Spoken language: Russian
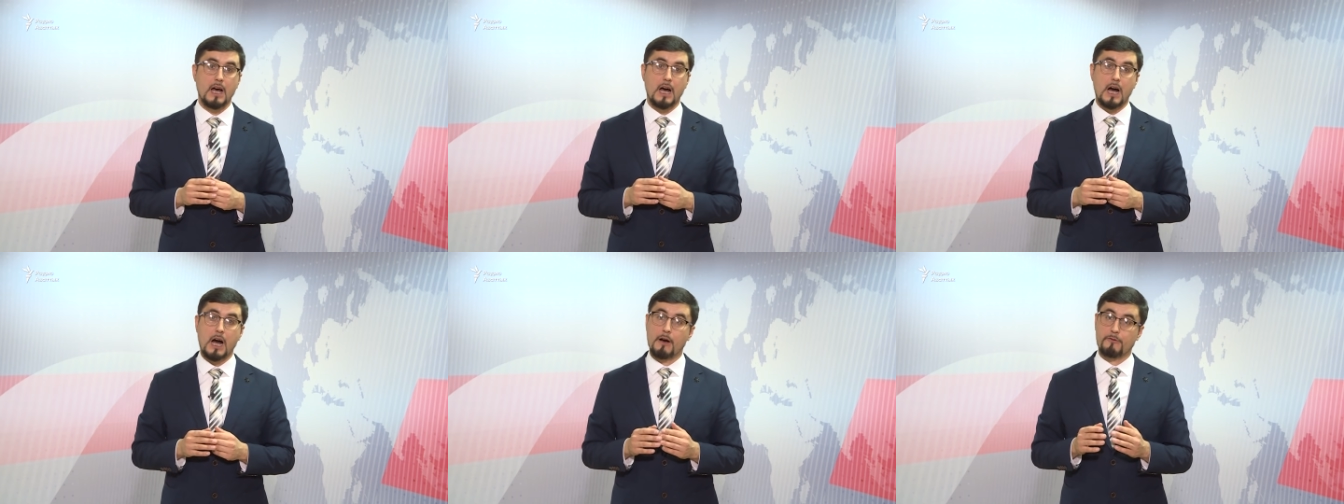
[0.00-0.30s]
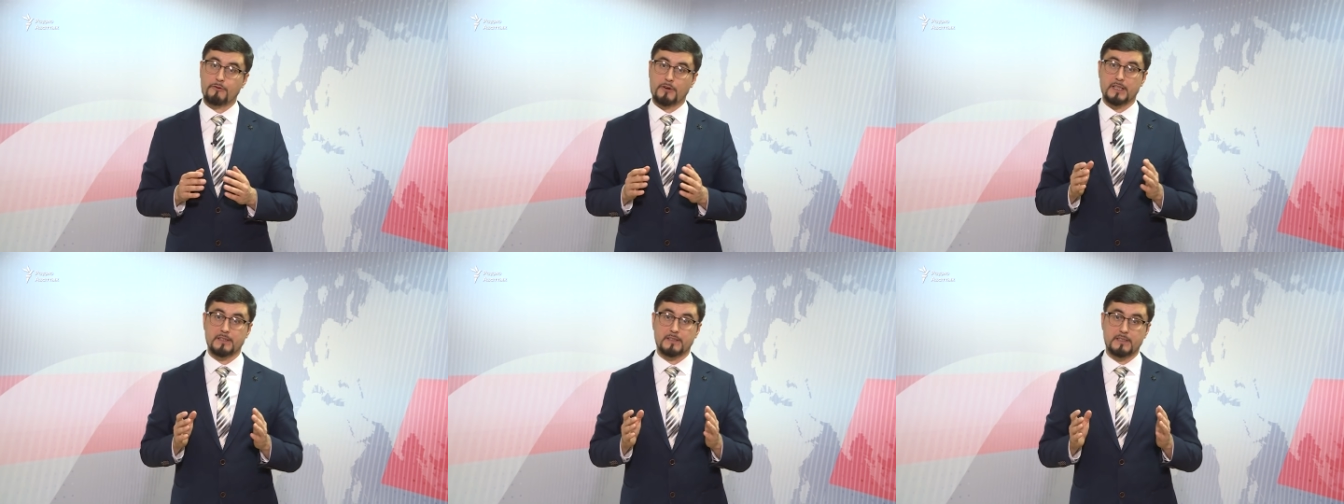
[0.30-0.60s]
А
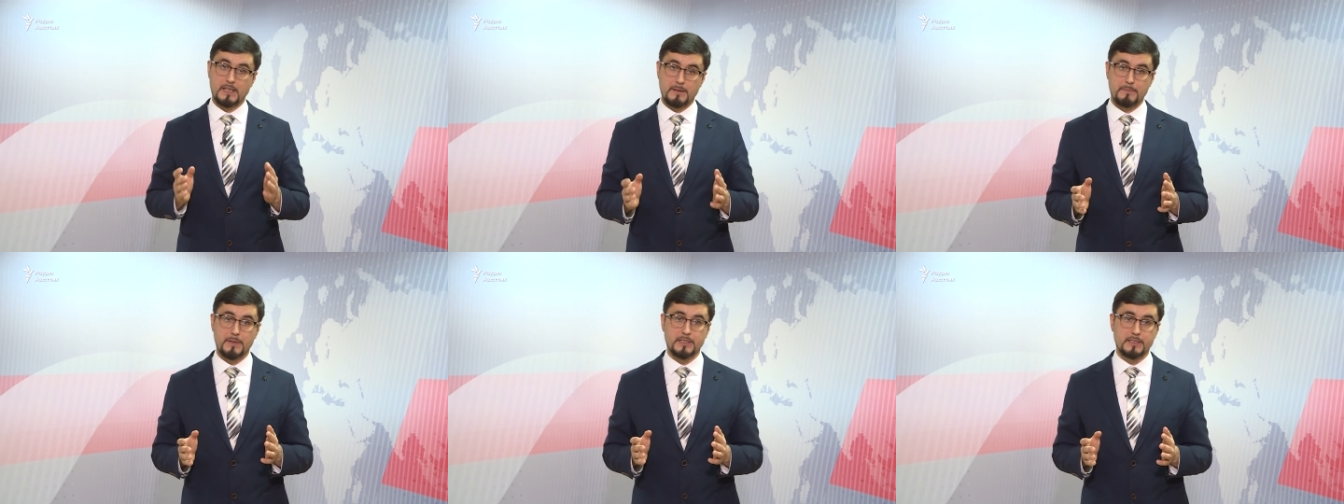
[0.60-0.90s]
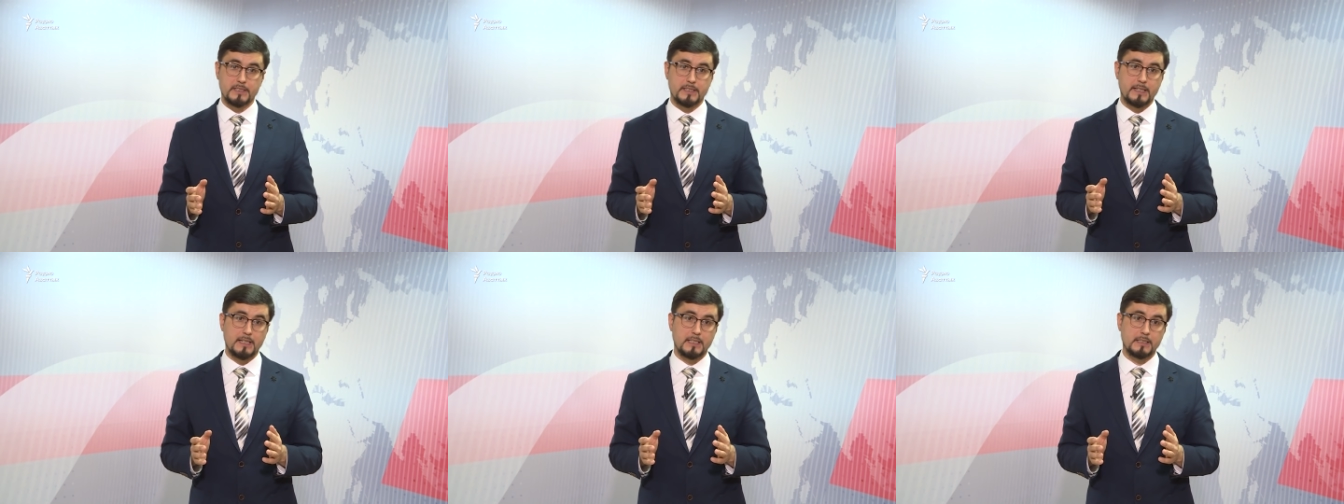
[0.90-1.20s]
в конце
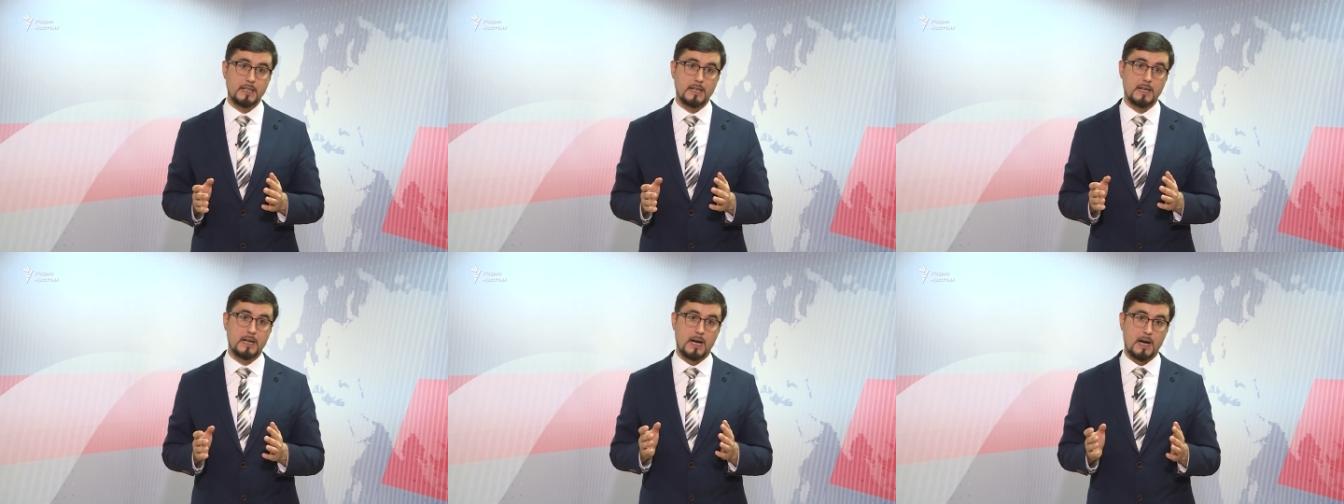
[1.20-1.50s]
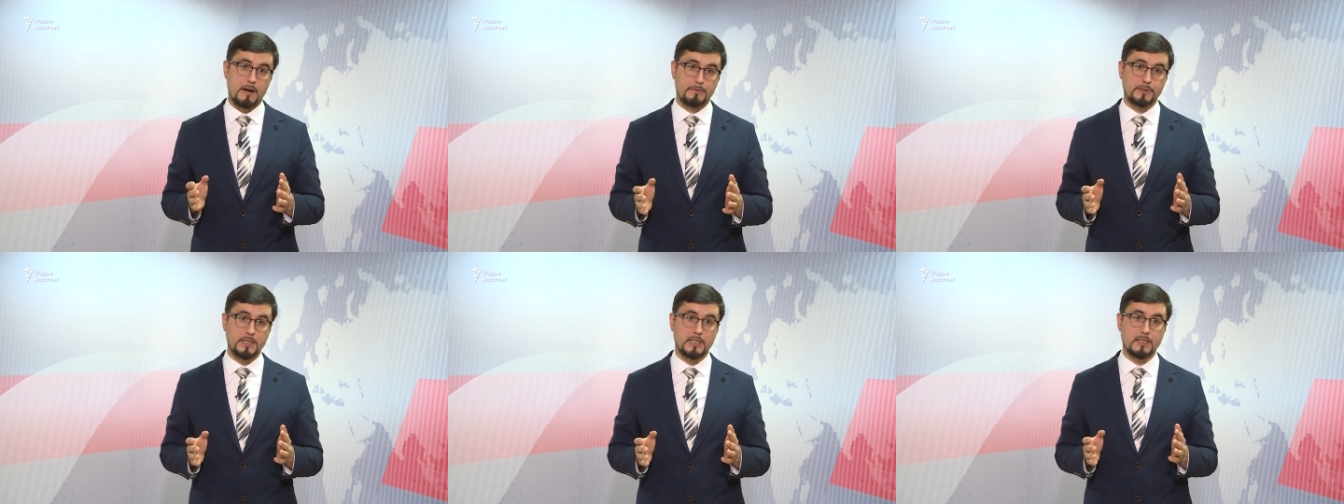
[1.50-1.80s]
материала
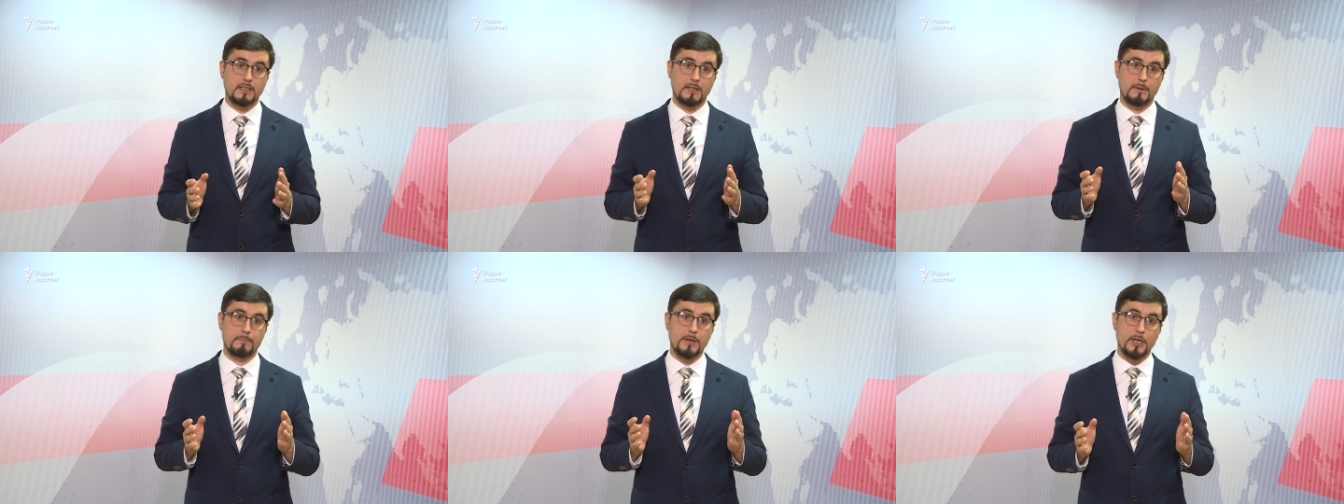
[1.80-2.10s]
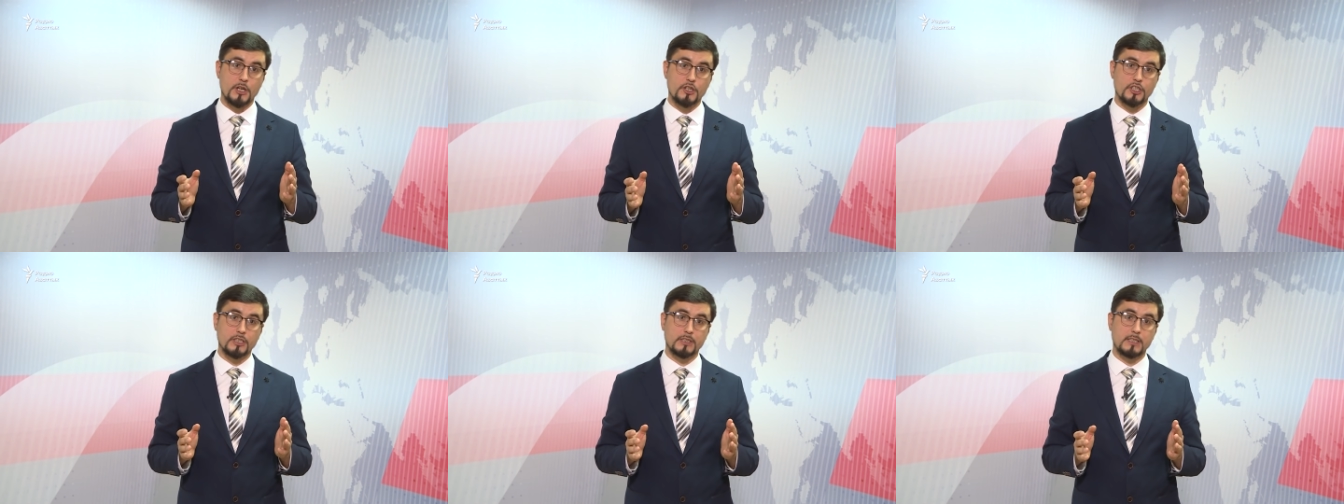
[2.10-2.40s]
автор
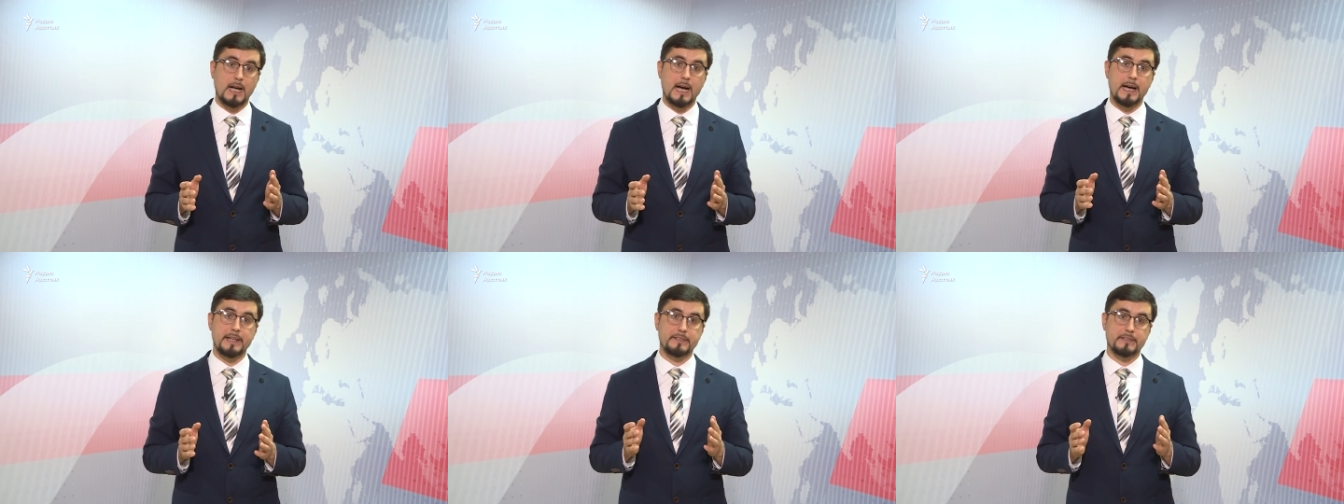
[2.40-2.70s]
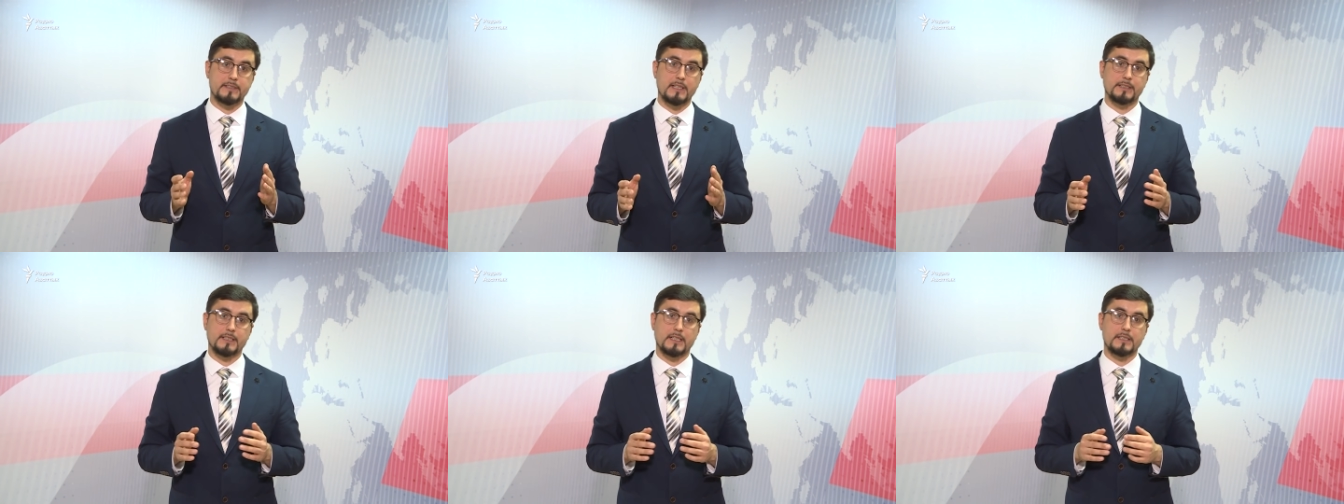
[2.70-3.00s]
пишет о
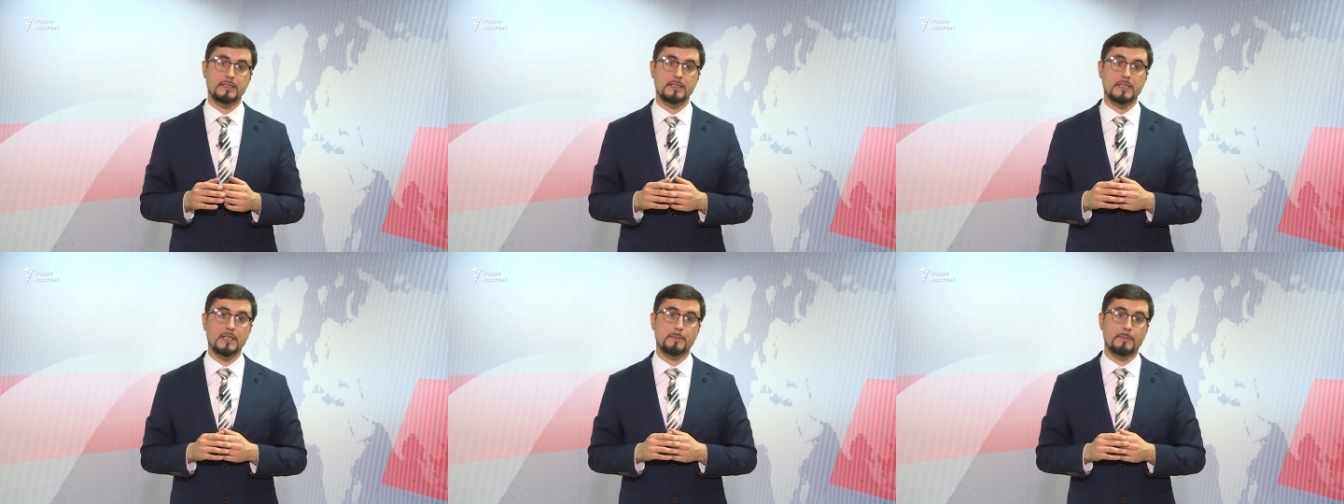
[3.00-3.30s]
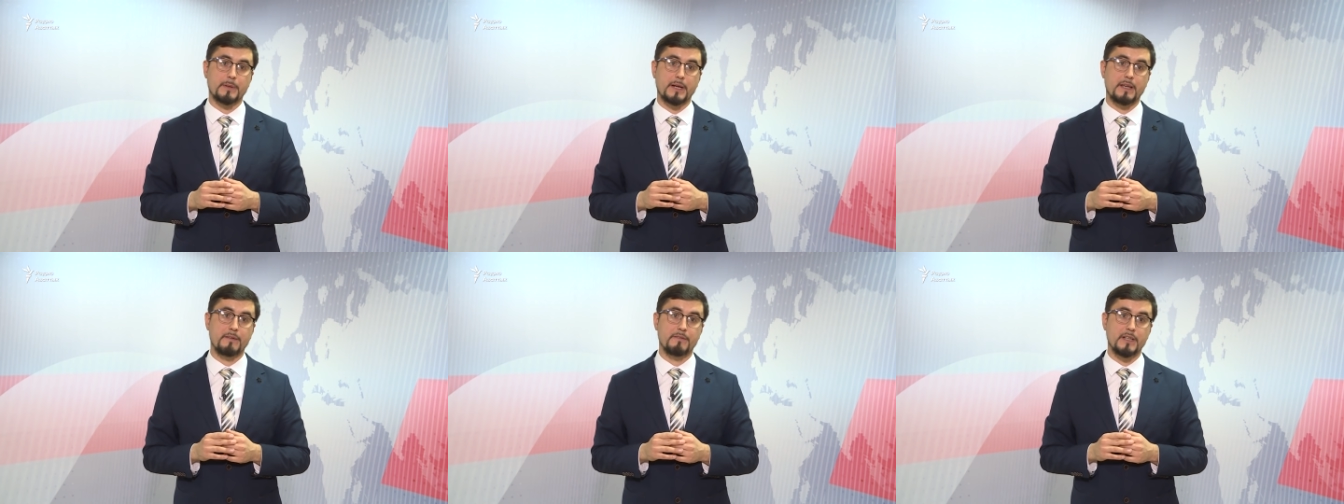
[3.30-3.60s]
резонансных
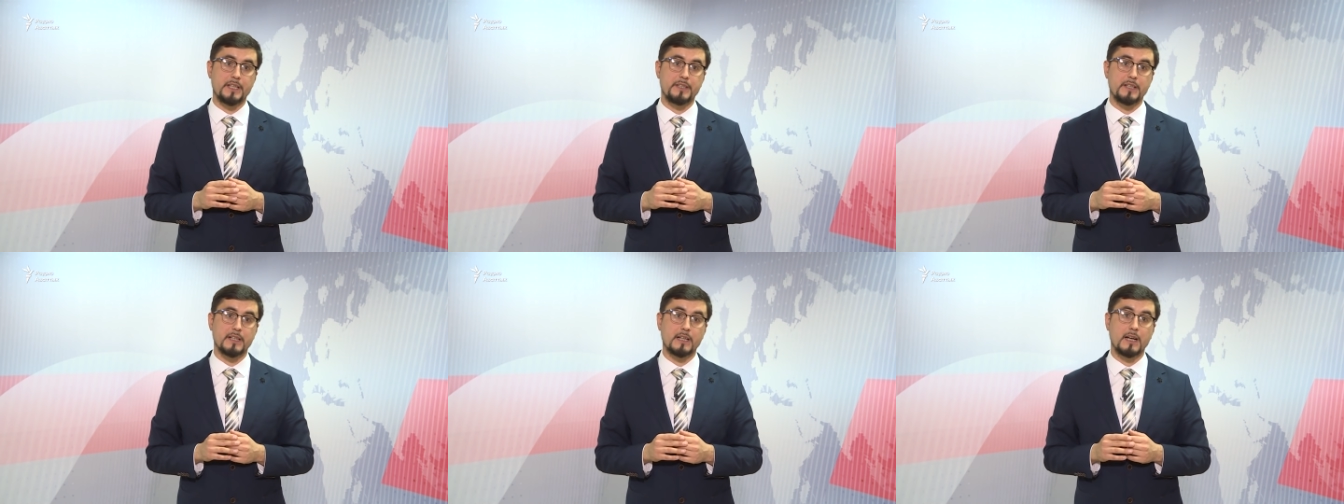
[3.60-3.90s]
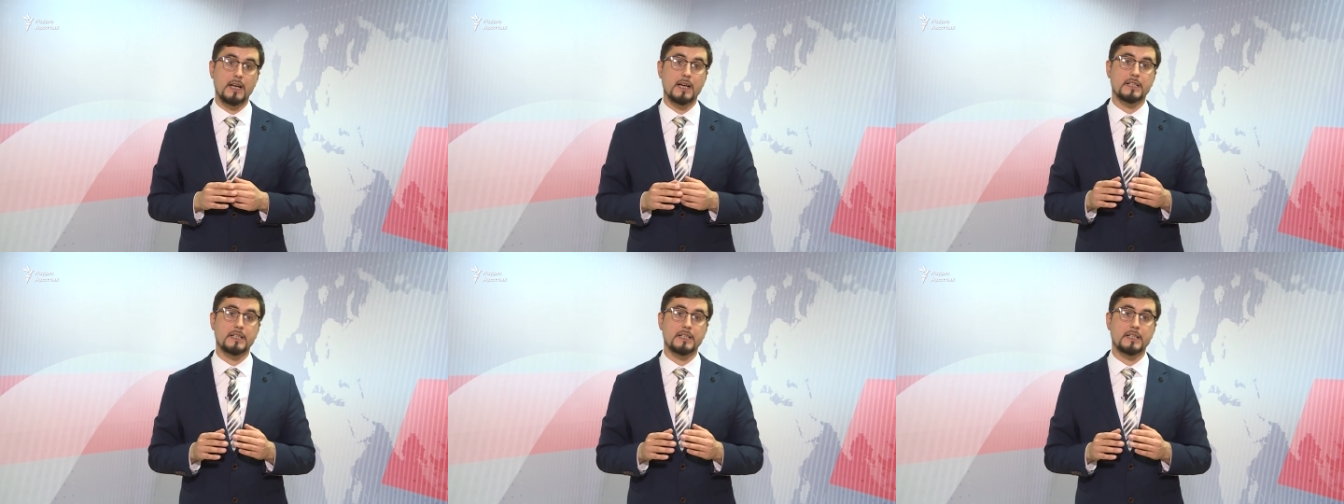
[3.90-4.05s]
проявлениях